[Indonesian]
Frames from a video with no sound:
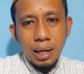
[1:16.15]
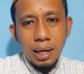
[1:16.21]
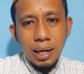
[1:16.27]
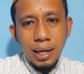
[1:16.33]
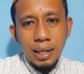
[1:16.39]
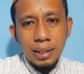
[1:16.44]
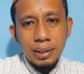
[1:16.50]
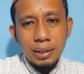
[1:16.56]

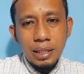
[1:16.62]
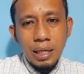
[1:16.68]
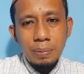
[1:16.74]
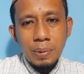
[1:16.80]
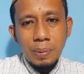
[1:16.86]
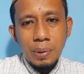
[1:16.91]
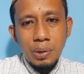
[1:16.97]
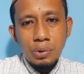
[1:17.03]
Akan
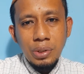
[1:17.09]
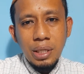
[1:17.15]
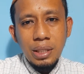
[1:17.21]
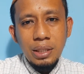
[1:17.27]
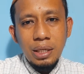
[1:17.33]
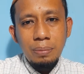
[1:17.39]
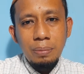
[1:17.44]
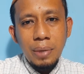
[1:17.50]
tetapi manusia
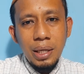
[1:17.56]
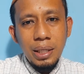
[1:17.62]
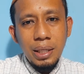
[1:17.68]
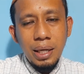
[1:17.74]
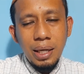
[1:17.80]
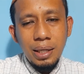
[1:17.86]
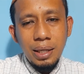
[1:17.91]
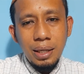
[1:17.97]
yang terbaik
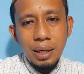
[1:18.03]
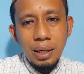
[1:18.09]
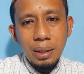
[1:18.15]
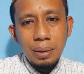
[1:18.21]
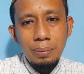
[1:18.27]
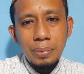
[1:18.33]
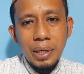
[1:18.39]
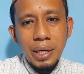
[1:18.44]

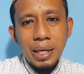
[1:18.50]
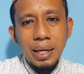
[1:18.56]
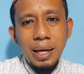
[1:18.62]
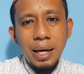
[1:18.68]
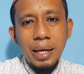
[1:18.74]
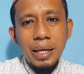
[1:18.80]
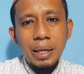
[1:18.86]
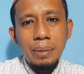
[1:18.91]
adalah
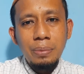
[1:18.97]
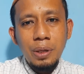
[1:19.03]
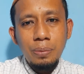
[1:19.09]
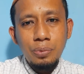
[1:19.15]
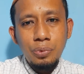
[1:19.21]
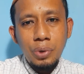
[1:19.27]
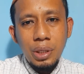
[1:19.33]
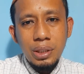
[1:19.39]
mereka yang
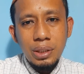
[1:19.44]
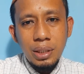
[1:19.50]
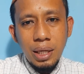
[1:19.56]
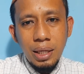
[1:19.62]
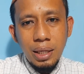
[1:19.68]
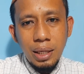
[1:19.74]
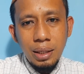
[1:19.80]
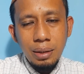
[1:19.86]
berbuat
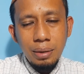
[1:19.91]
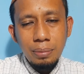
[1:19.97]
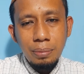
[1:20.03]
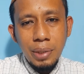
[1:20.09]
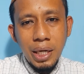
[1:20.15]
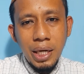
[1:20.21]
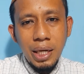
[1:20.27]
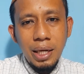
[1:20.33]
salah,
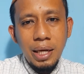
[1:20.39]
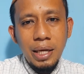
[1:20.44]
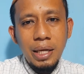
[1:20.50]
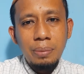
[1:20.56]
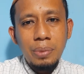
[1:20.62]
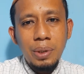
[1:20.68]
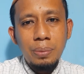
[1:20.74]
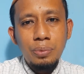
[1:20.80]
mereka
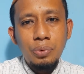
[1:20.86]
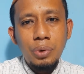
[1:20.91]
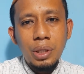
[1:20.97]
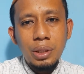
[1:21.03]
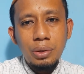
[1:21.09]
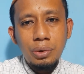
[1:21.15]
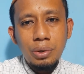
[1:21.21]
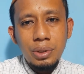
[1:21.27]
yang
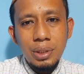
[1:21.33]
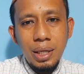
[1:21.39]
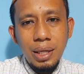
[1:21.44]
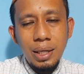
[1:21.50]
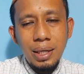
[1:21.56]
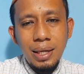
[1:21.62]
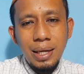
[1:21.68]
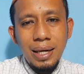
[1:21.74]
berbuat
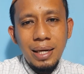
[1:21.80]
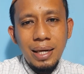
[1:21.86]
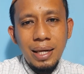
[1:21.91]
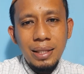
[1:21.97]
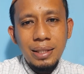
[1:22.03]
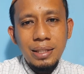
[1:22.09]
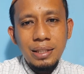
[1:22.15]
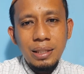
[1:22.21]
dosa,
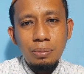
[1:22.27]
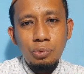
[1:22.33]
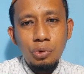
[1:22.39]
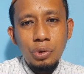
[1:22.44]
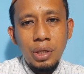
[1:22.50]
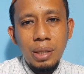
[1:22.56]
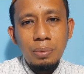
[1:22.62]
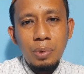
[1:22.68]
lantas
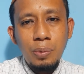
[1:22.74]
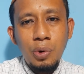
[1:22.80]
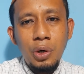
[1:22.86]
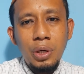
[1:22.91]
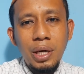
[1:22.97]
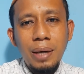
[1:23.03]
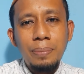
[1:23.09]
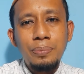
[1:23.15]
kemudian
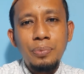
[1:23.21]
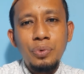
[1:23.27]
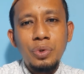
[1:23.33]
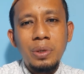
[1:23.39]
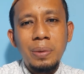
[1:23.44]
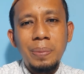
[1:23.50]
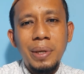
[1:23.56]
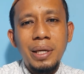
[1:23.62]
memohon
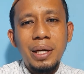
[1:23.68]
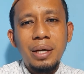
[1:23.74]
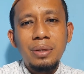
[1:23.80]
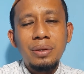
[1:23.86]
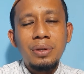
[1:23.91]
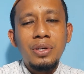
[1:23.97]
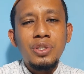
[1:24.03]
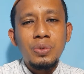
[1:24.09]
ampun kepada
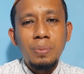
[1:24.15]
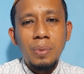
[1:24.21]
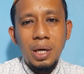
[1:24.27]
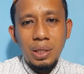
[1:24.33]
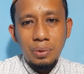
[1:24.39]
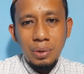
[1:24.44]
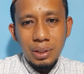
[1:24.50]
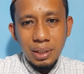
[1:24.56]
Allah
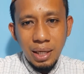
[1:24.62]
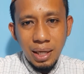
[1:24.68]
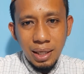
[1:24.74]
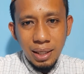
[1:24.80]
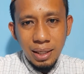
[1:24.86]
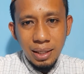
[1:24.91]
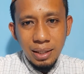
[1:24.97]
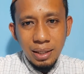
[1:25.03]
Subhanahu wa
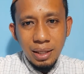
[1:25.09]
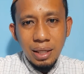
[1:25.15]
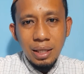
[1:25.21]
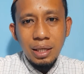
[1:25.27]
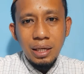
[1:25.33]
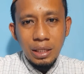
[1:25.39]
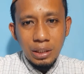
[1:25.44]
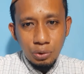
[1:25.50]
taala.
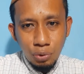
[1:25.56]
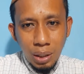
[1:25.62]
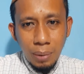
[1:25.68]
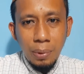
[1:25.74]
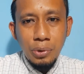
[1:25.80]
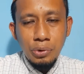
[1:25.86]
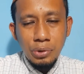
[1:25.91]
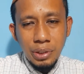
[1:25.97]
Itulah
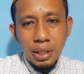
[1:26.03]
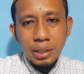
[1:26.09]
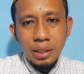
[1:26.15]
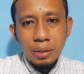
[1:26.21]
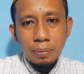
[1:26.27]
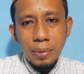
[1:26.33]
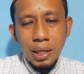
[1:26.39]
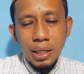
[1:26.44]
manusia yang
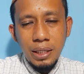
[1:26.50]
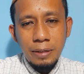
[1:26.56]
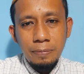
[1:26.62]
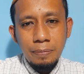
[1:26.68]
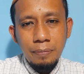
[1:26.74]
terbaik.